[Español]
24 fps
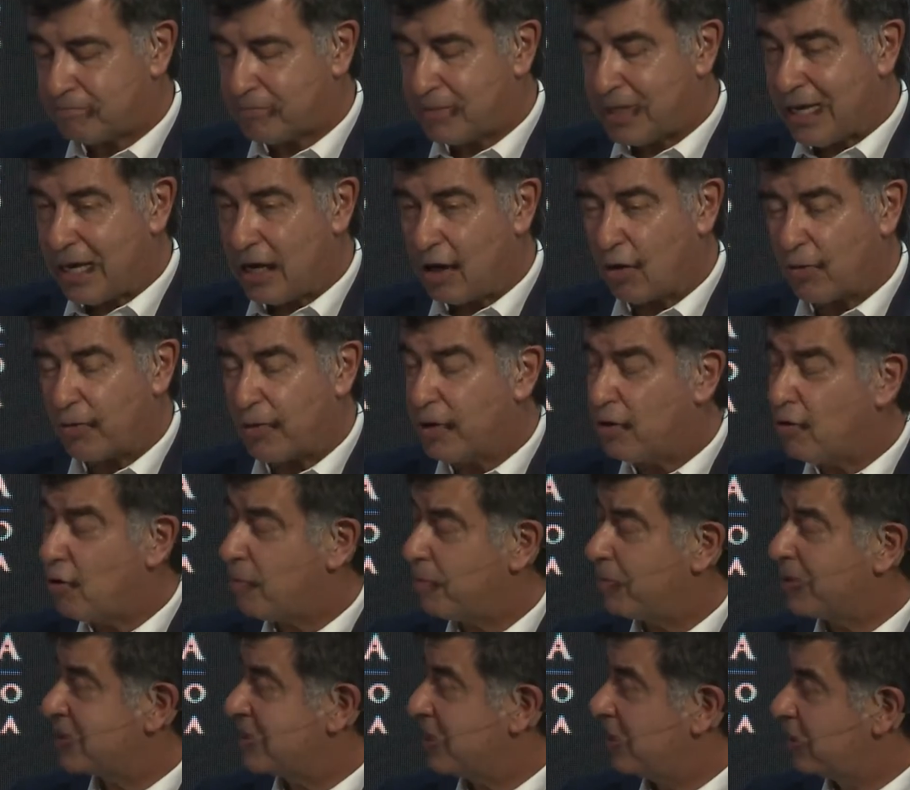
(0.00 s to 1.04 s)
El gobierno del
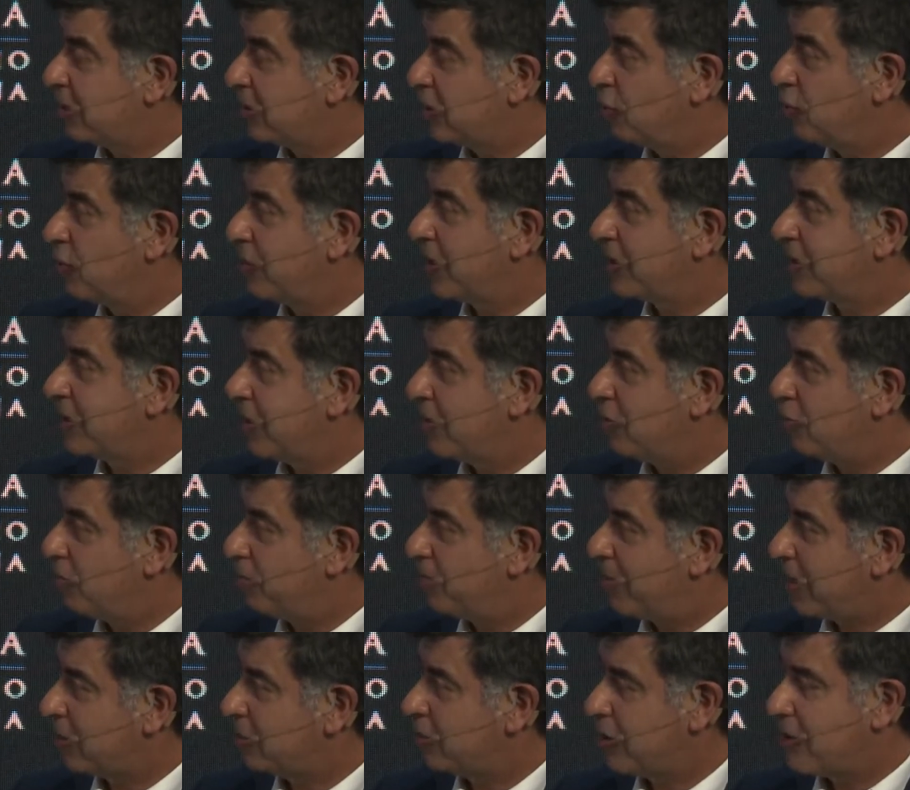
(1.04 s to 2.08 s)
presidente Duque tiene un
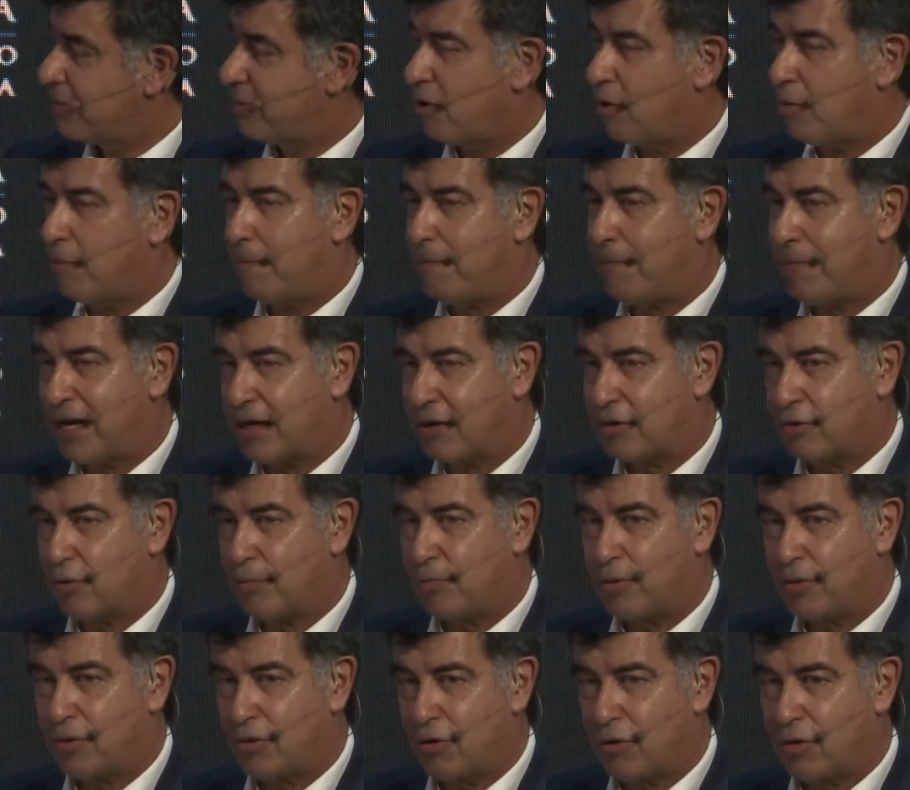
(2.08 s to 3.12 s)
pacto llamado Pacto
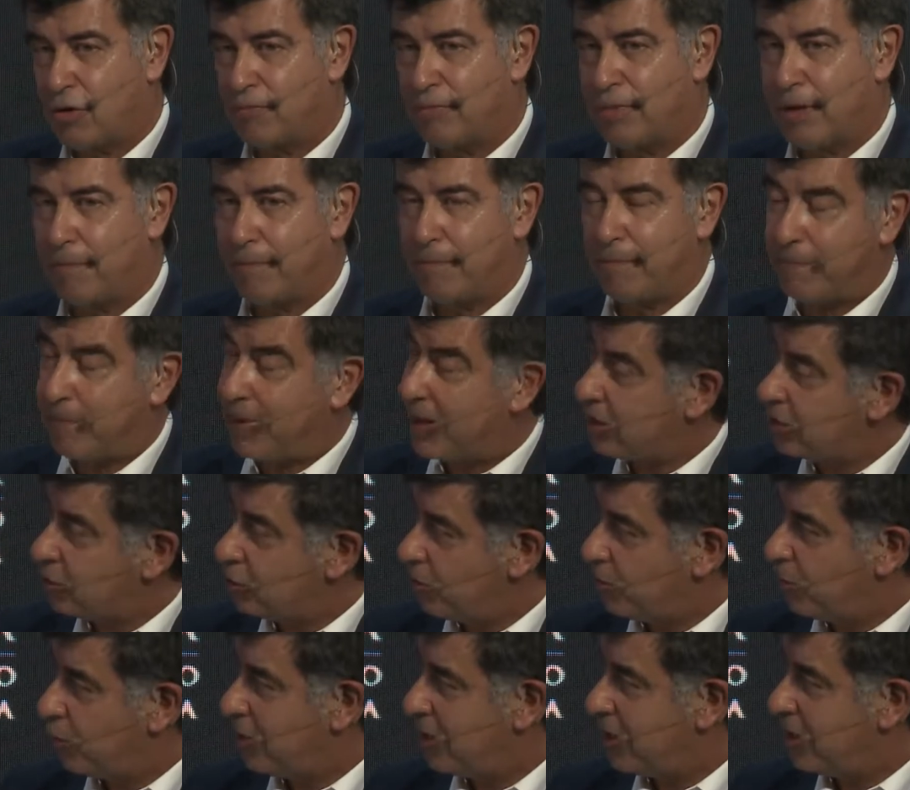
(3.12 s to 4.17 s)
por Colombia, Pacto
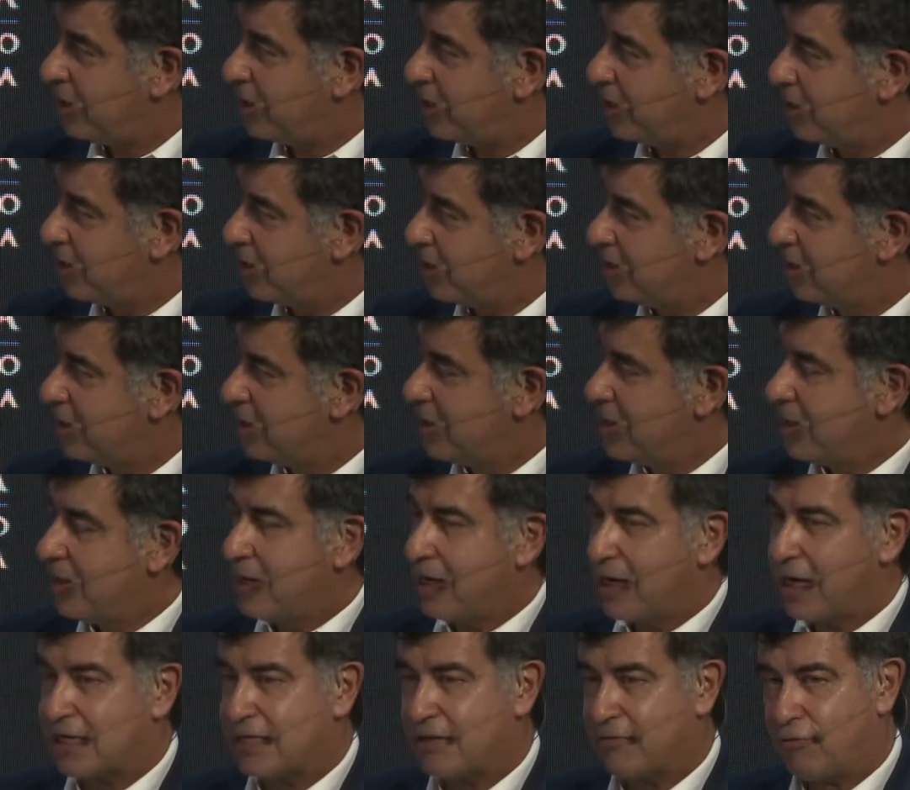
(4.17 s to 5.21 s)
por la Equidad,
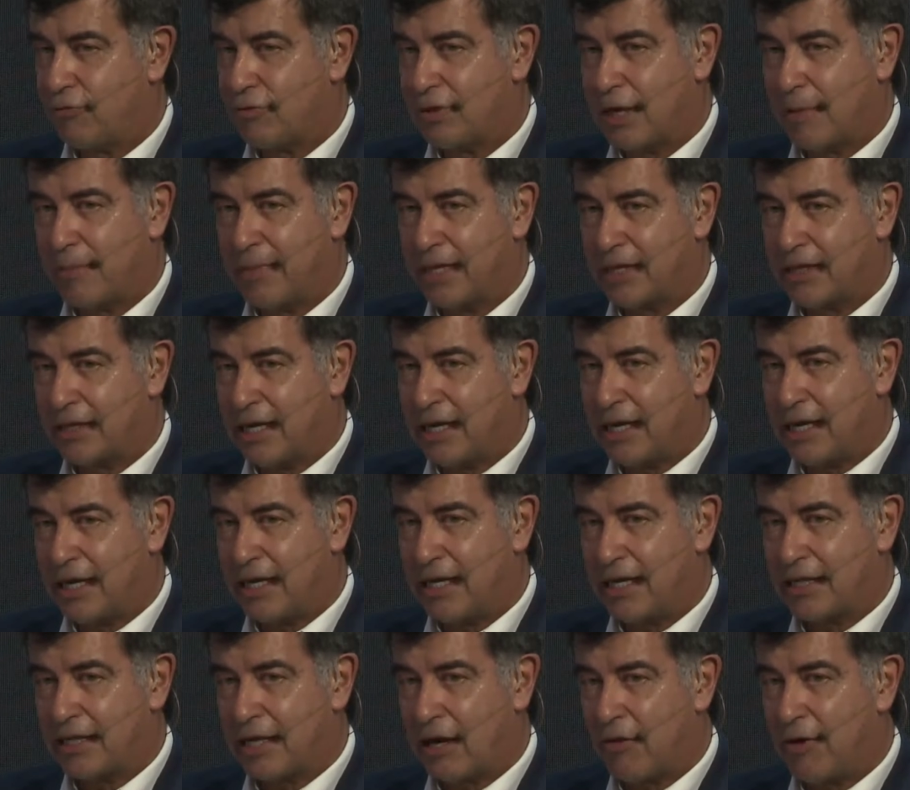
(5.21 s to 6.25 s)
que se fundamenta en
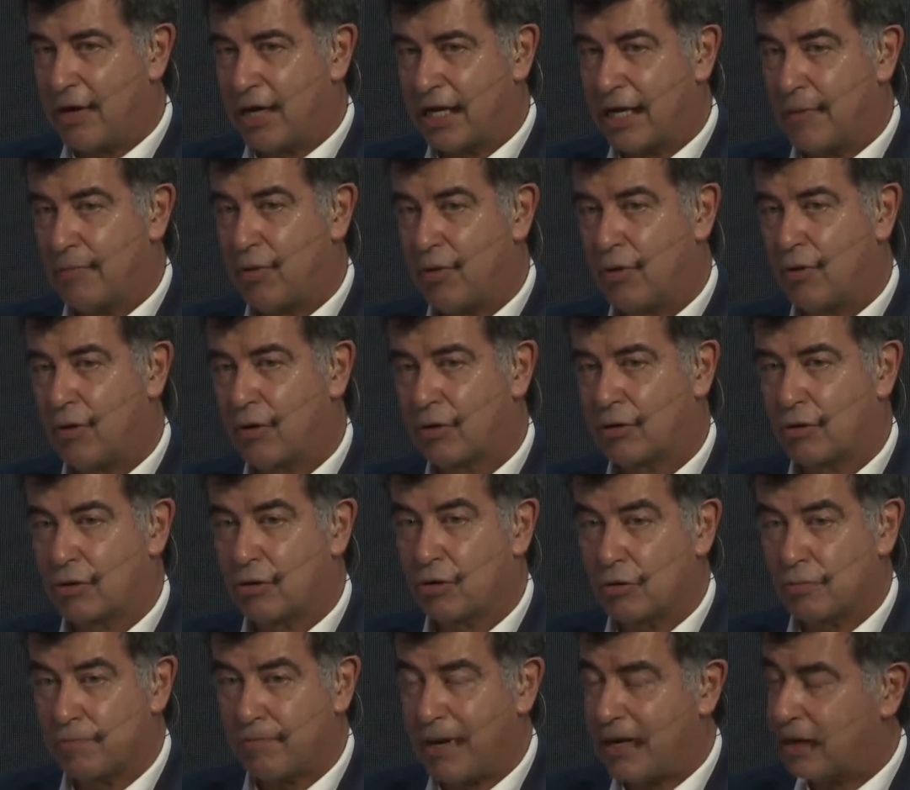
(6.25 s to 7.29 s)
el trabajo en equipo con otros
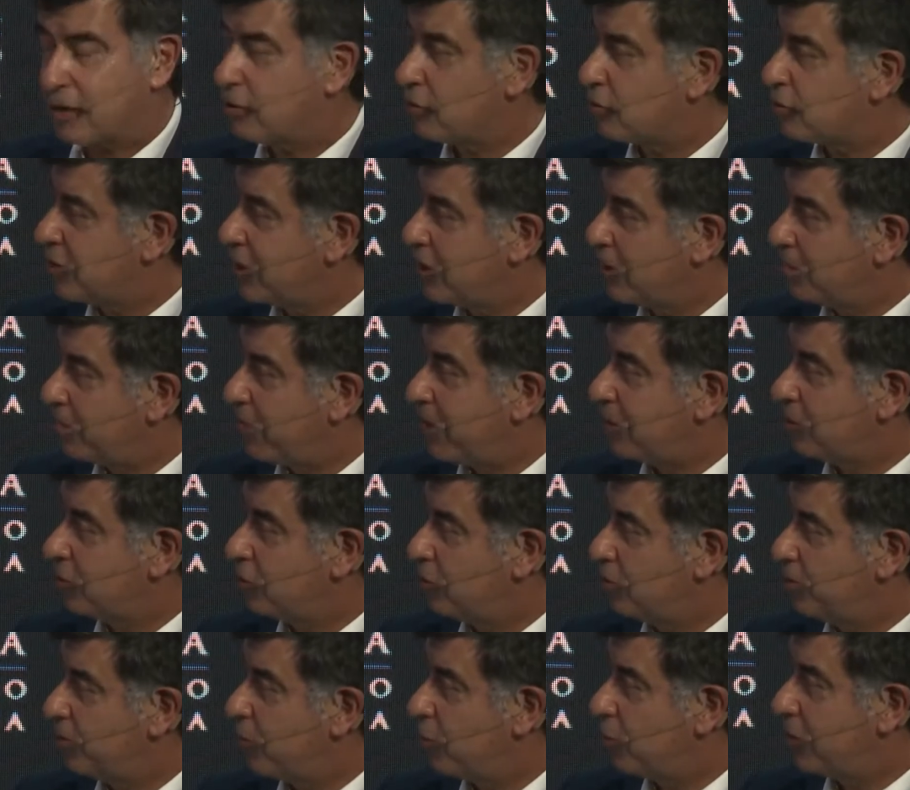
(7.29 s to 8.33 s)
dos pactos, el Pacto
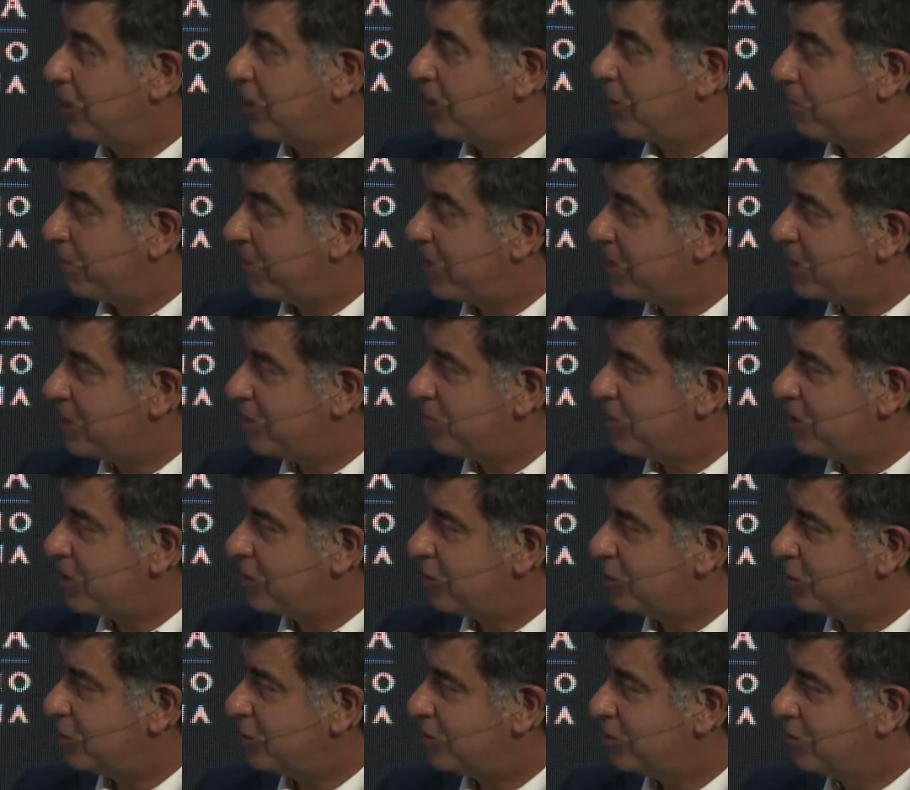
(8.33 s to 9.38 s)
por el
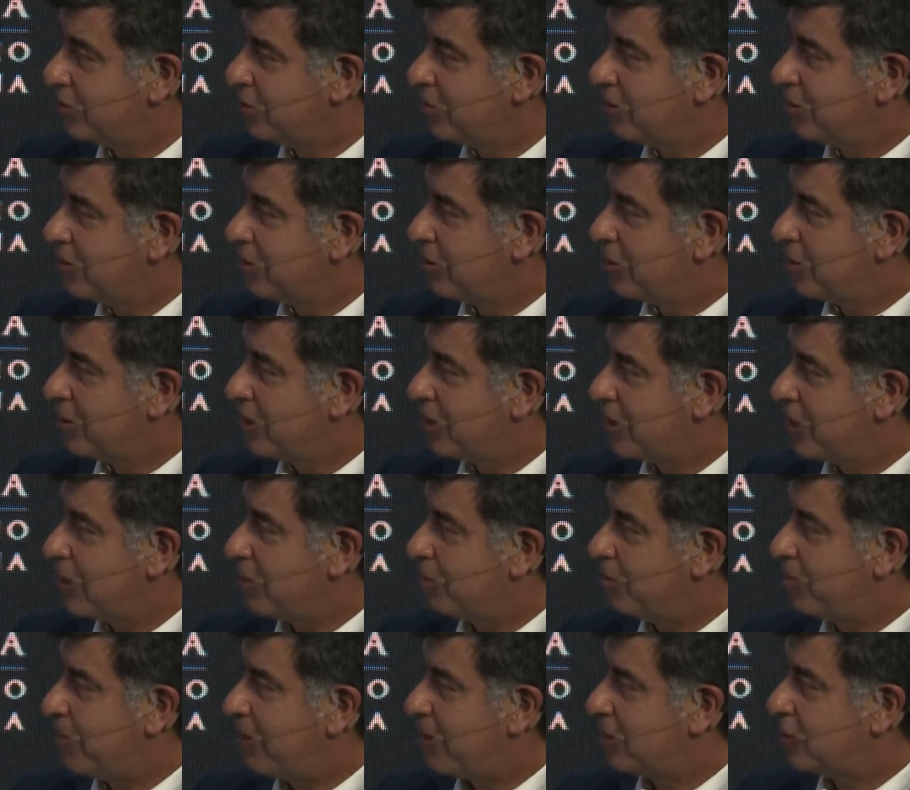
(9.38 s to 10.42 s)
Emprendimiento y el
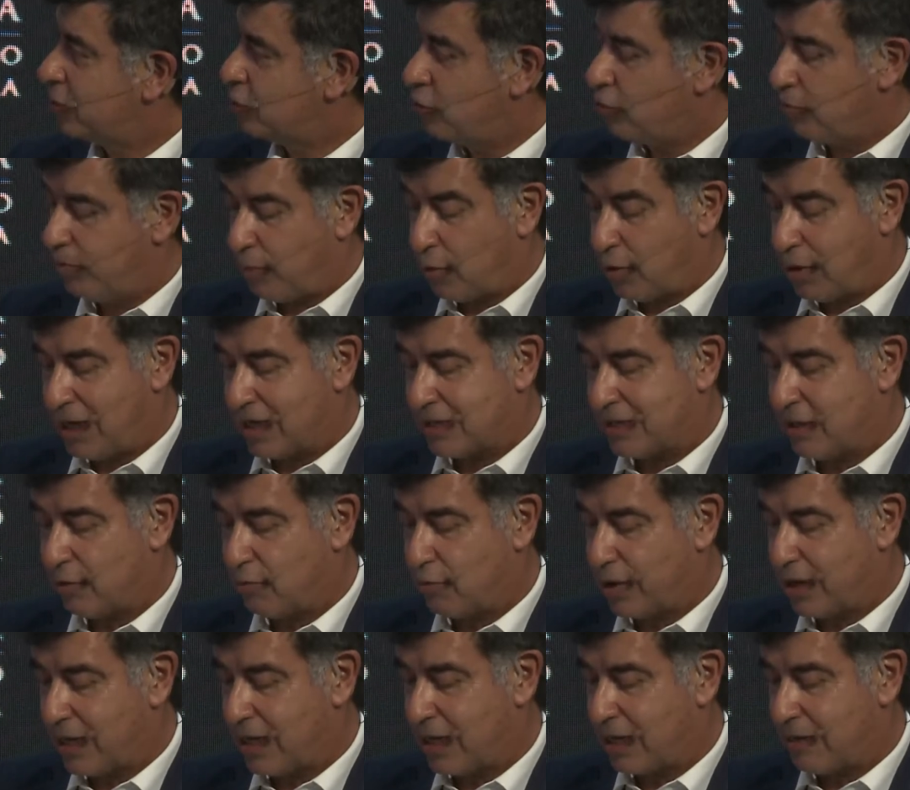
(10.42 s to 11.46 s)
Pacto por la
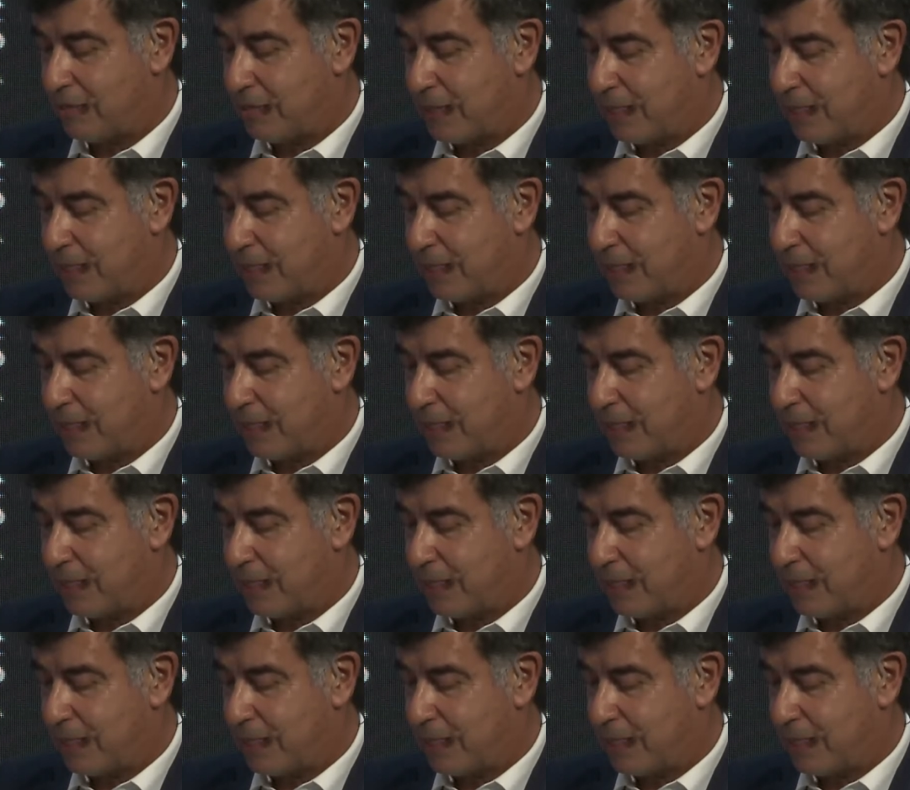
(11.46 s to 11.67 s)
Seguridad